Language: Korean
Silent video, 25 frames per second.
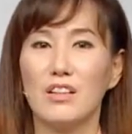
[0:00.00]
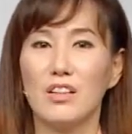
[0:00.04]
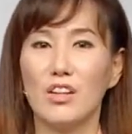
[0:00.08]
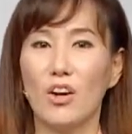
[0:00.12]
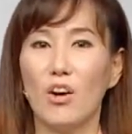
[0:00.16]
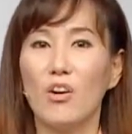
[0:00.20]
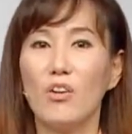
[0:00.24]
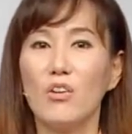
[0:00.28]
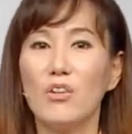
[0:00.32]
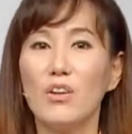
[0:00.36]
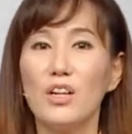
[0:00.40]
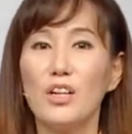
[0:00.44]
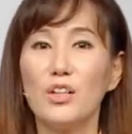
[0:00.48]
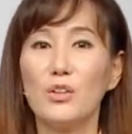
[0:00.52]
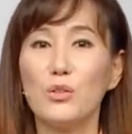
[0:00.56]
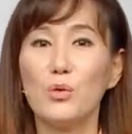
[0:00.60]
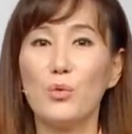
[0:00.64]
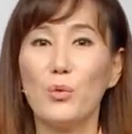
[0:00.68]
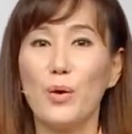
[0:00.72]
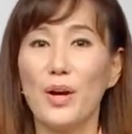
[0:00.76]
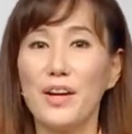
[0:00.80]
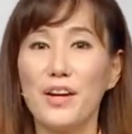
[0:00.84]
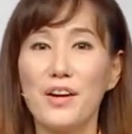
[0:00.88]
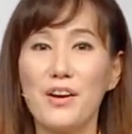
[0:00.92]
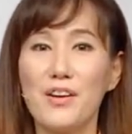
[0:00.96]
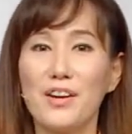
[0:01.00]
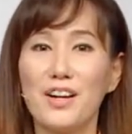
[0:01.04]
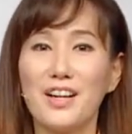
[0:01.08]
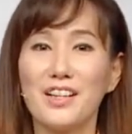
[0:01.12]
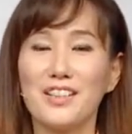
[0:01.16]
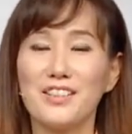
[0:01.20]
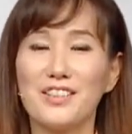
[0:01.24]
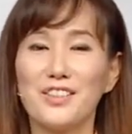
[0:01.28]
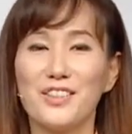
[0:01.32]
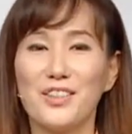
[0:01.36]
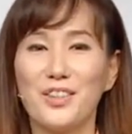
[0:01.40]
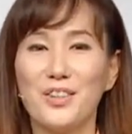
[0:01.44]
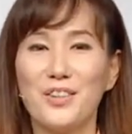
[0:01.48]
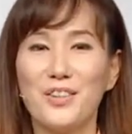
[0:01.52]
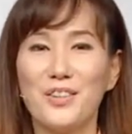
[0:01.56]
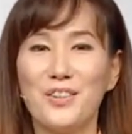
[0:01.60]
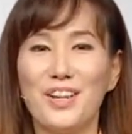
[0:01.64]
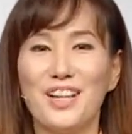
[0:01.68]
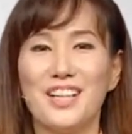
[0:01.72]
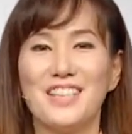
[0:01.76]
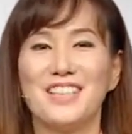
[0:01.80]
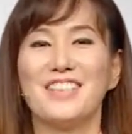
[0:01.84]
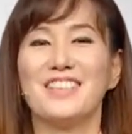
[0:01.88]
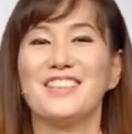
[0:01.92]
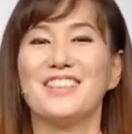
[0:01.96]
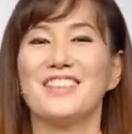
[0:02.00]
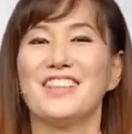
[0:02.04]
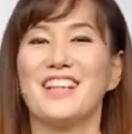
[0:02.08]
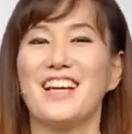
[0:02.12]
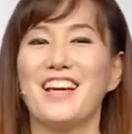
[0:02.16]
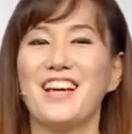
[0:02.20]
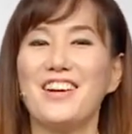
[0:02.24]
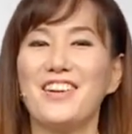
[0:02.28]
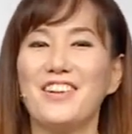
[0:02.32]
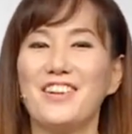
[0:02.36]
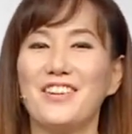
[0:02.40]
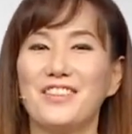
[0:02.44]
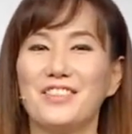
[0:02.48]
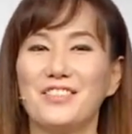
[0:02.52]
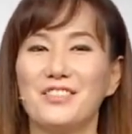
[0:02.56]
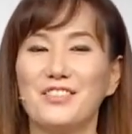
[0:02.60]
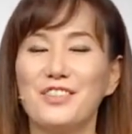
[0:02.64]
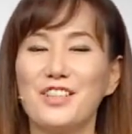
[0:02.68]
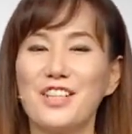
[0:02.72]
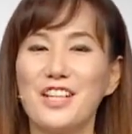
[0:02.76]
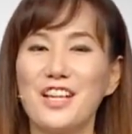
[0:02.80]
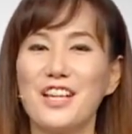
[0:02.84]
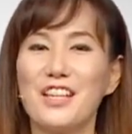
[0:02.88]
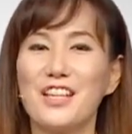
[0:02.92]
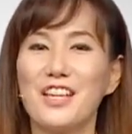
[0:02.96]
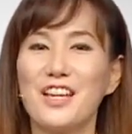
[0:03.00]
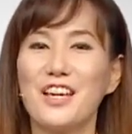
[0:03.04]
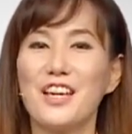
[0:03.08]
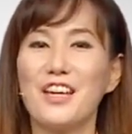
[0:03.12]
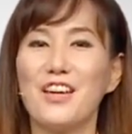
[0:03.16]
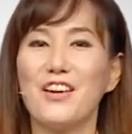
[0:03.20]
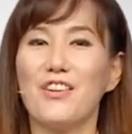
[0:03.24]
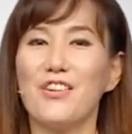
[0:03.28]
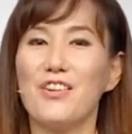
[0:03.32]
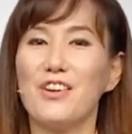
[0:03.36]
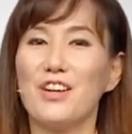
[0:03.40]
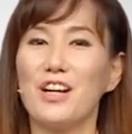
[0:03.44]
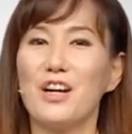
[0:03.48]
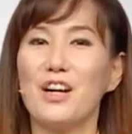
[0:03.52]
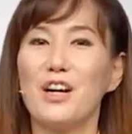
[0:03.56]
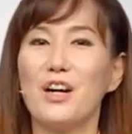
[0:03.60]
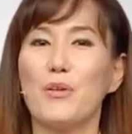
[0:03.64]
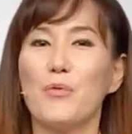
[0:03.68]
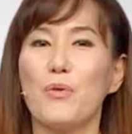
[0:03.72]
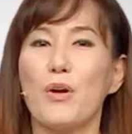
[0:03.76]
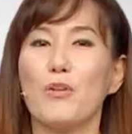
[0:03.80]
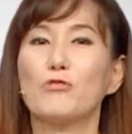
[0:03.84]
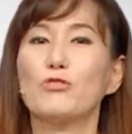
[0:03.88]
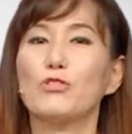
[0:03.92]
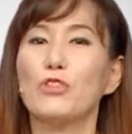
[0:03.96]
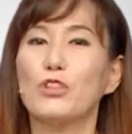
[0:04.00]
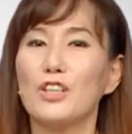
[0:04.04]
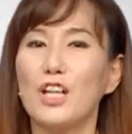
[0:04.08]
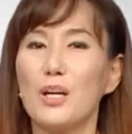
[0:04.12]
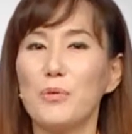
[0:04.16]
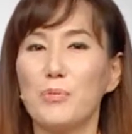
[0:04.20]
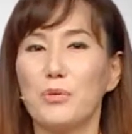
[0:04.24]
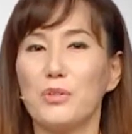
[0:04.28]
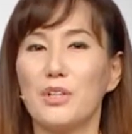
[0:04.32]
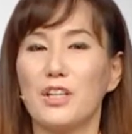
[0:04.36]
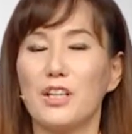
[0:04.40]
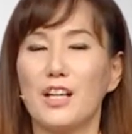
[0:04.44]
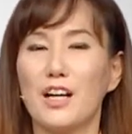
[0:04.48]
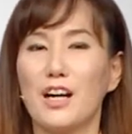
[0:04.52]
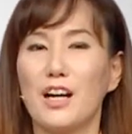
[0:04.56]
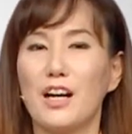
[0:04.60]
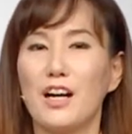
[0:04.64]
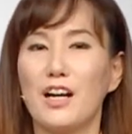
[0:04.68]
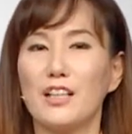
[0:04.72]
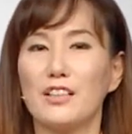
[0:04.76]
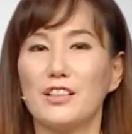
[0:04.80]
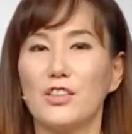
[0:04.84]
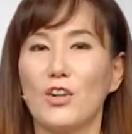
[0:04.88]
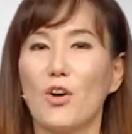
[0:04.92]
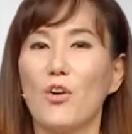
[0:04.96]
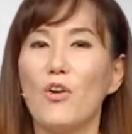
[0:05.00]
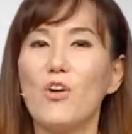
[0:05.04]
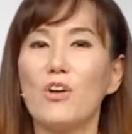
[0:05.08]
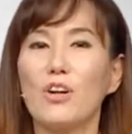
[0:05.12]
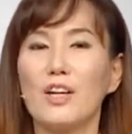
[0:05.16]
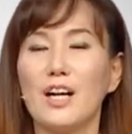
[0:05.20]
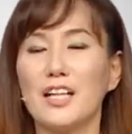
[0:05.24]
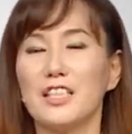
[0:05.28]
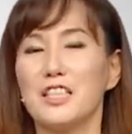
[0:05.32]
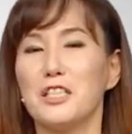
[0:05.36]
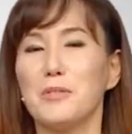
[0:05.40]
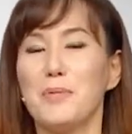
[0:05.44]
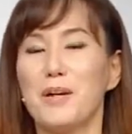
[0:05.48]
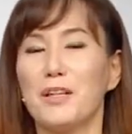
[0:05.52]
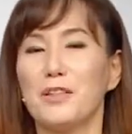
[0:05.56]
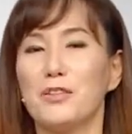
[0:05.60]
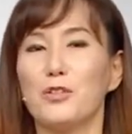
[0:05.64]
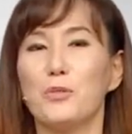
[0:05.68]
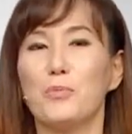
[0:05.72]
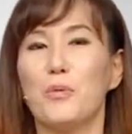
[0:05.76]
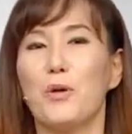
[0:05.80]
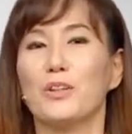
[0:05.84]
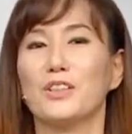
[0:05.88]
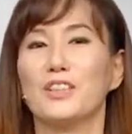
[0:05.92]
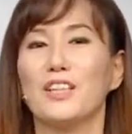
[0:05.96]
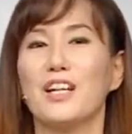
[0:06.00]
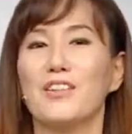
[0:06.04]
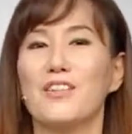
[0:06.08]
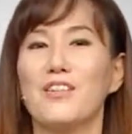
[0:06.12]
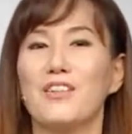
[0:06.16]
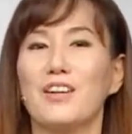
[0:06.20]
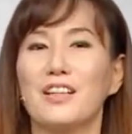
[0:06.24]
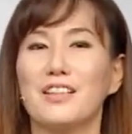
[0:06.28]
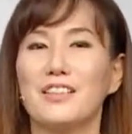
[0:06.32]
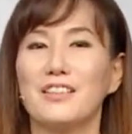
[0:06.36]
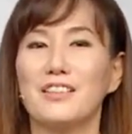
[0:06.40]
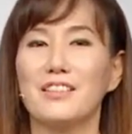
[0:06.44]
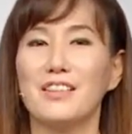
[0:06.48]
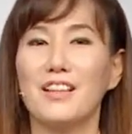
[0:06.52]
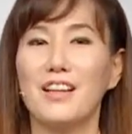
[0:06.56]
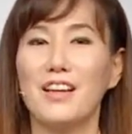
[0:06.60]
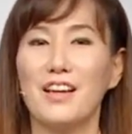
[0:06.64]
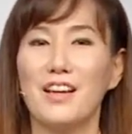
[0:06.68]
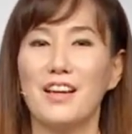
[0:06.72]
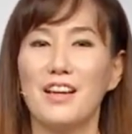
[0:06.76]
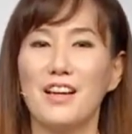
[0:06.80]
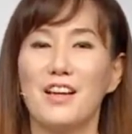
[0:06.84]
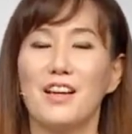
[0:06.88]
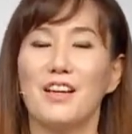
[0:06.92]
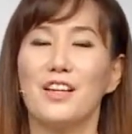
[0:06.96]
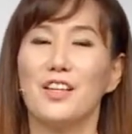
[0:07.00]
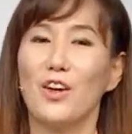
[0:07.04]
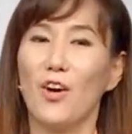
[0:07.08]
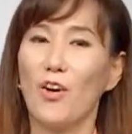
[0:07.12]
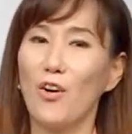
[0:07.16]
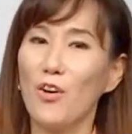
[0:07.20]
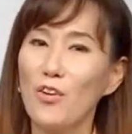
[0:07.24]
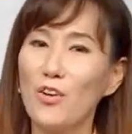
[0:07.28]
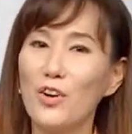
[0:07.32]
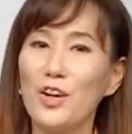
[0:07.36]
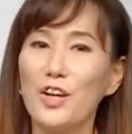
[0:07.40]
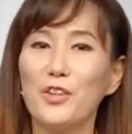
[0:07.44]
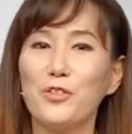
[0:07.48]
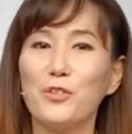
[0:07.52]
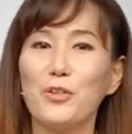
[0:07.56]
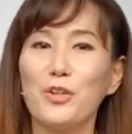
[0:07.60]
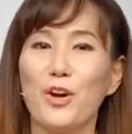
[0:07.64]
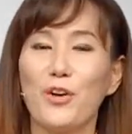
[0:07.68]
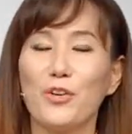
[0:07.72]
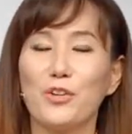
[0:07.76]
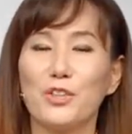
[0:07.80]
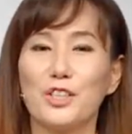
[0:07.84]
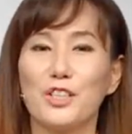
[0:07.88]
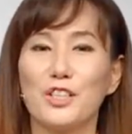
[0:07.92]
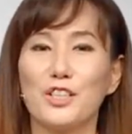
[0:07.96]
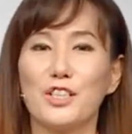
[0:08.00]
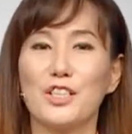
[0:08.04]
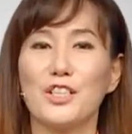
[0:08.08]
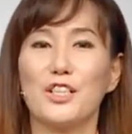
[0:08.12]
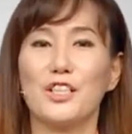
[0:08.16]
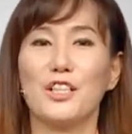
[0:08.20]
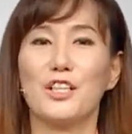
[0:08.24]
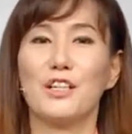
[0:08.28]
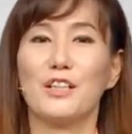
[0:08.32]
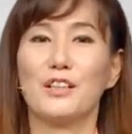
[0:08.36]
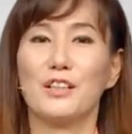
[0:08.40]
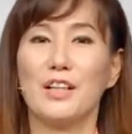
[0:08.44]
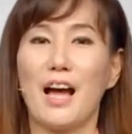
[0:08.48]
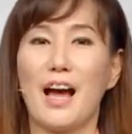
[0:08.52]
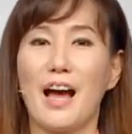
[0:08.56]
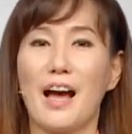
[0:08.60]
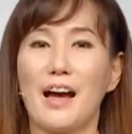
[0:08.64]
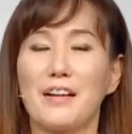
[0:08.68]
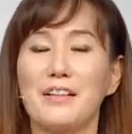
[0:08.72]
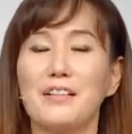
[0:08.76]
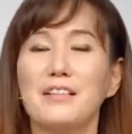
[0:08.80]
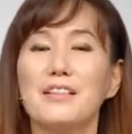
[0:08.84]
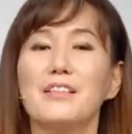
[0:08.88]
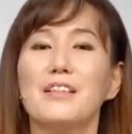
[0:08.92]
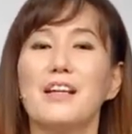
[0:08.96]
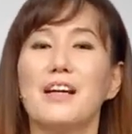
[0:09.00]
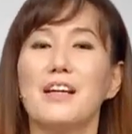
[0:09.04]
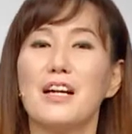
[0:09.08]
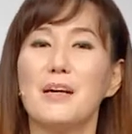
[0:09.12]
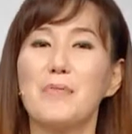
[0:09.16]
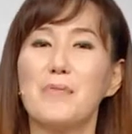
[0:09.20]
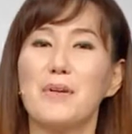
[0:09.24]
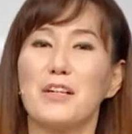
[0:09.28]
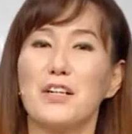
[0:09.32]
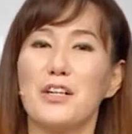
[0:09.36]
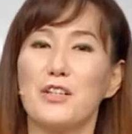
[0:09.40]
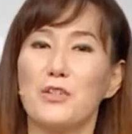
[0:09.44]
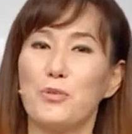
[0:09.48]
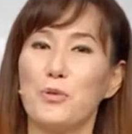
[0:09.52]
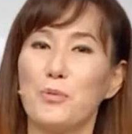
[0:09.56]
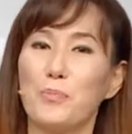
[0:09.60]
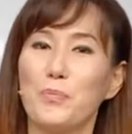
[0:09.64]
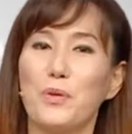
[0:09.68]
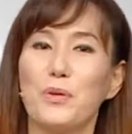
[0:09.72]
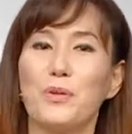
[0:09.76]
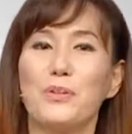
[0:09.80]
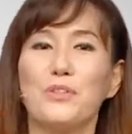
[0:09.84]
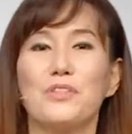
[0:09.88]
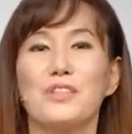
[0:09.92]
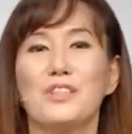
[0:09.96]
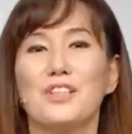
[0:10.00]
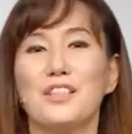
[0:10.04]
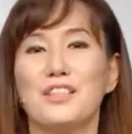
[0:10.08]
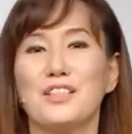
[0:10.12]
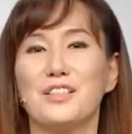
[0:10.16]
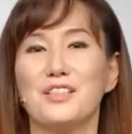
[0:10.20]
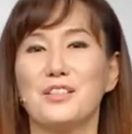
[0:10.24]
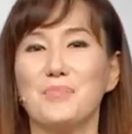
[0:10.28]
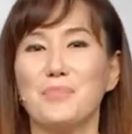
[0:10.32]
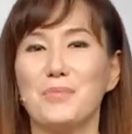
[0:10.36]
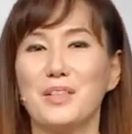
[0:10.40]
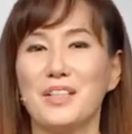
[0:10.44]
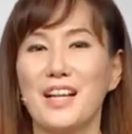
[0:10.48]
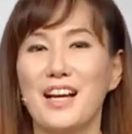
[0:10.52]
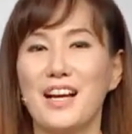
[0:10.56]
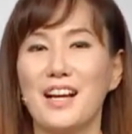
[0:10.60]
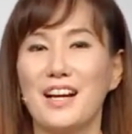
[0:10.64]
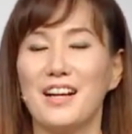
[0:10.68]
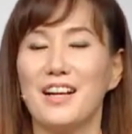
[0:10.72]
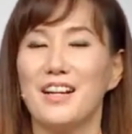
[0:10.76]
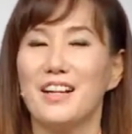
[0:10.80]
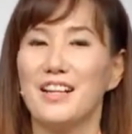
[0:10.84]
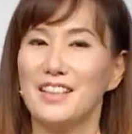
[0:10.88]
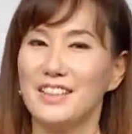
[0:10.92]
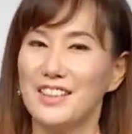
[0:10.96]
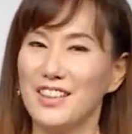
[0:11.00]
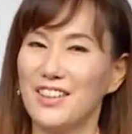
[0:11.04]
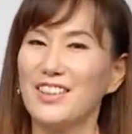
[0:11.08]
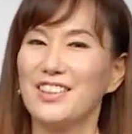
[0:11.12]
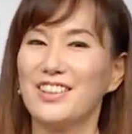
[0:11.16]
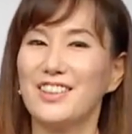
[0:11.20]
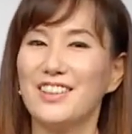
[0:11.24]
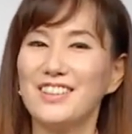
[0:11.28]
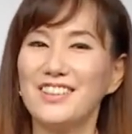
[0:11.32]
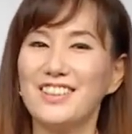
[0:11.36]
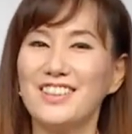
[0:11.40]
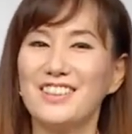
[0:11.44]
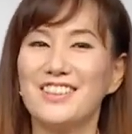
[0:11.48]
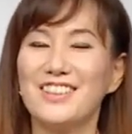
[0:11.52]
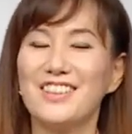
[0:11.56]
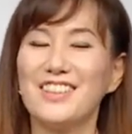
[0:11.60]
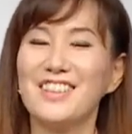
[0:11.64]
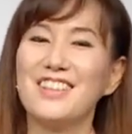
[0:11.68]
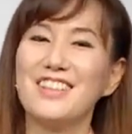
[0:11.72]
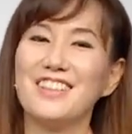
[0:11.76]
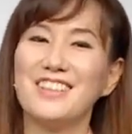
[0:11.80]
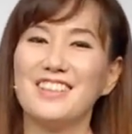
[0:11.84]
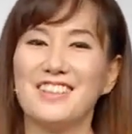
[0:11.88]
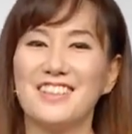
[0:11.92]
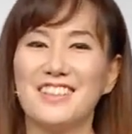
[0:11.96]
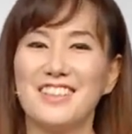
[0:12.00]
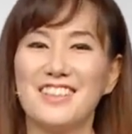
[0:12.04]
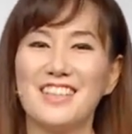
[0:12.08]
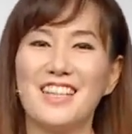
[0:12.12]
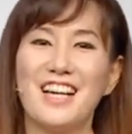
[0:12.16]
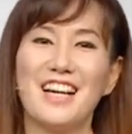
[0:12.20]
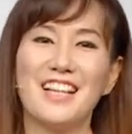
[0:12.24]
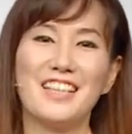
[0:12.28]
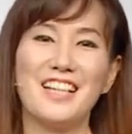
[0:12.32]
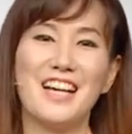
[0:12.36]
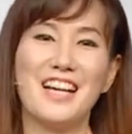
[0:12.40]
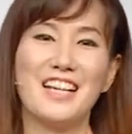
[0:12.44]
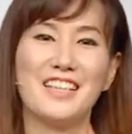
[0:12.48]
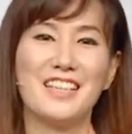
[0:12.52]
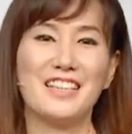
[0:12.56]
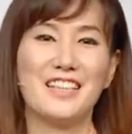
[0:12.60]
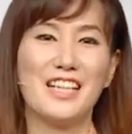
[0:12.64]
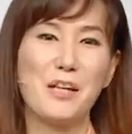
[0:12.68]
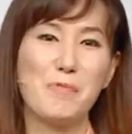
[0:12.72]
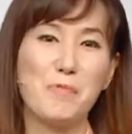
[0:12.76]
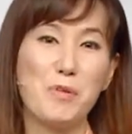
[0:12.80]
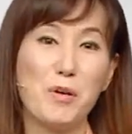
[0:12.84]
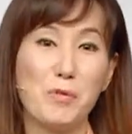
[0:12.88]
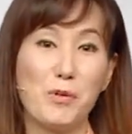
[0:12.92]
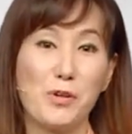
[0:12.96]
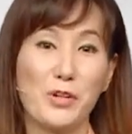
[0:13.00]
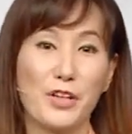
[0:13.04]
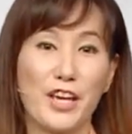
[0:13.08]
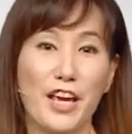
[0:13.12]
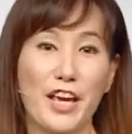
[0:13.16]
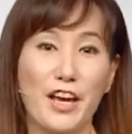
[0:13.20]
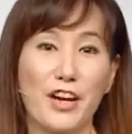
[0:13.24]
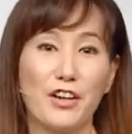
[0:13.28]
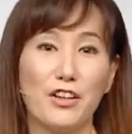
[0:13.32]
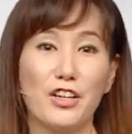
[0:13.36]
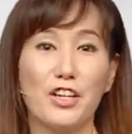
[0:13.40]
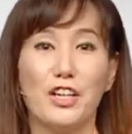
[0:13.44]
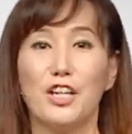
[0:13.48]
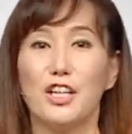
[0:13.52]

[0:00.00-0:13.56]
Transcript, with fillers: 영어에도 외래어가 있어요? 하시는데요. 우리에게 영어가 외국어다 보니까 이제 영어까지만 도 벅찬 것 같은데 영어에도 역시 다른 나라 말에서 온 표현들이 있습니다. 자, 어떤 것들이 있는지 하나하나 살펴볼게요.